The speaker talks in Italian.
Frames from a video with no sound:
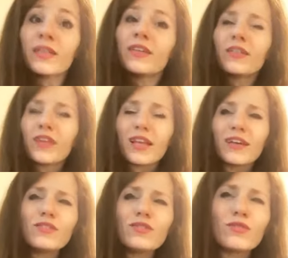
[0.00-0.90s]

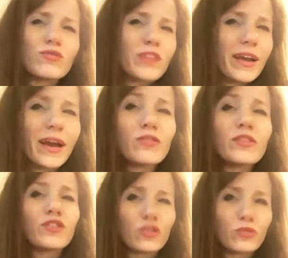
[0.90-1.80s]
rivelando una
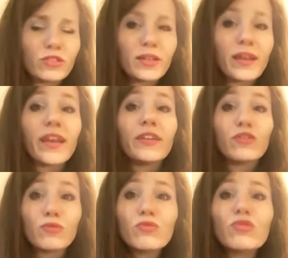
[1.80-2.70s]
causa giusta
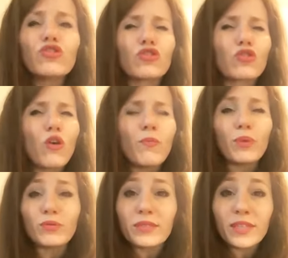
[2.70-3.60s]
ed uno
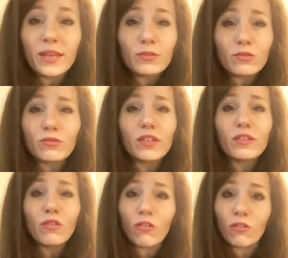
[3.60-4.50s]
scopo utile a tutti i
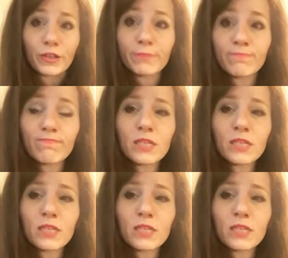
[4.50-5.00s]
dolori.